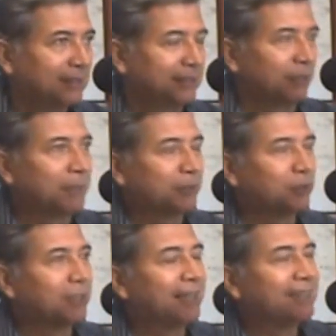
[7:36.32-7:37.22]
Si a una
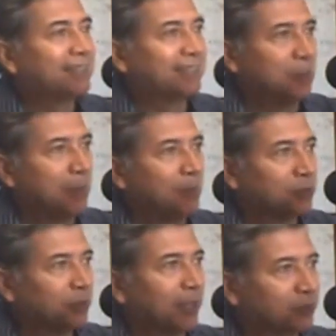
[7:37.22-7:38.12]
persona le dice, te vamos a
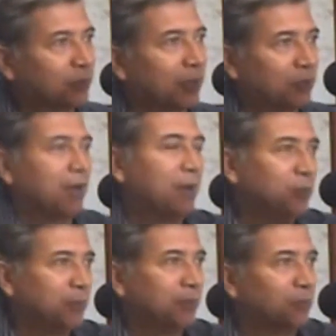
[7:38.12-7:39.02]
subir el sueldo, ah,
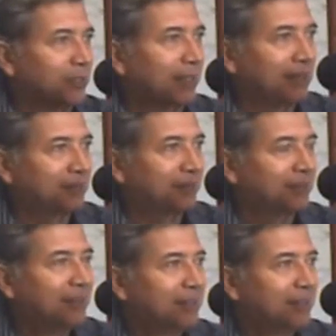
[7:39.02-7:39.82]
muy bien, muchas gracias.